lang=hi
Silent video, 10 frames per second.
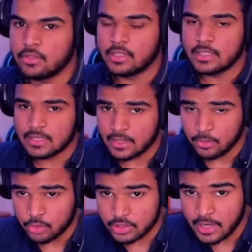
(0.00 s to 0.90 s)
इट इज एन
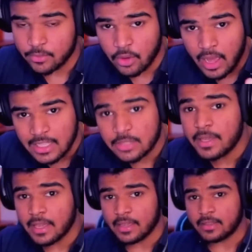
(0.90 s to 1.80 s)
इमोशन एंड वो आज भी
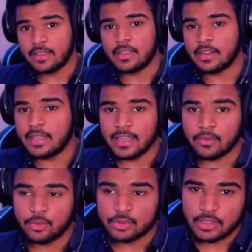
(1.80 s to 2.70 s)
है ठीक है
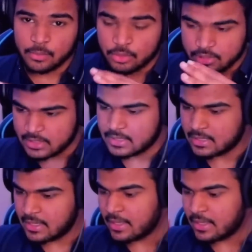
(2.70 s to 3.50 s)
वो उस इमोशंस